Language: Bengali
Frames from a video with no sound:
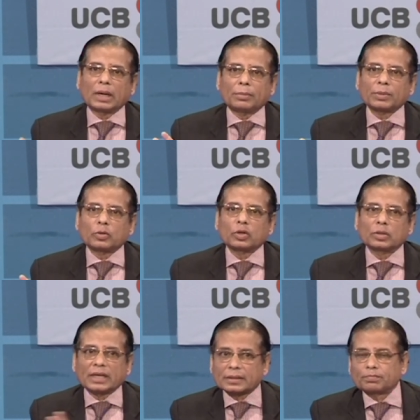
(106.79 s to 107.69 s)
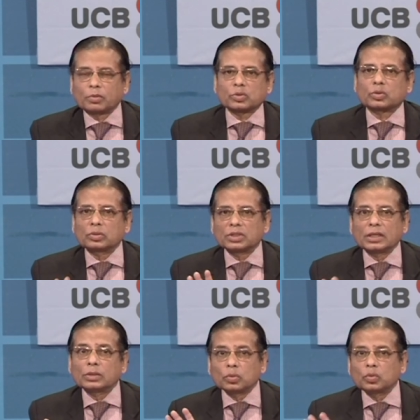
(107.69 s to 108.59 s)
আমার মনে হয় যে একটা প্রশ্ন
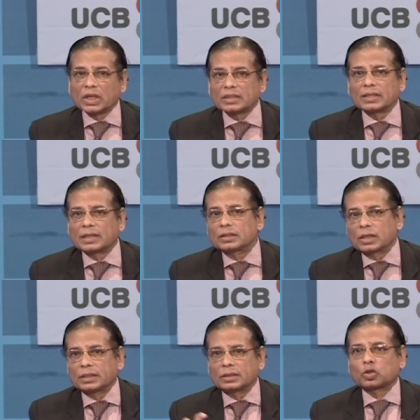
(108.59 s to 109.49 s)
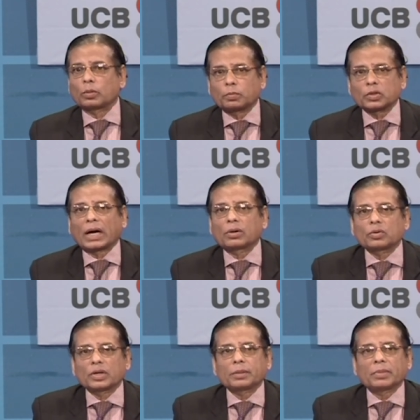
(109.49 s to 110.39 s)
যেহেতু উঠেছে এই সম্পদ
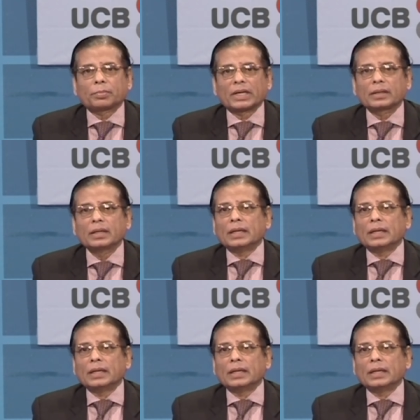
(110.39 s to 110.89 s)
আহরণের ব্যাপারে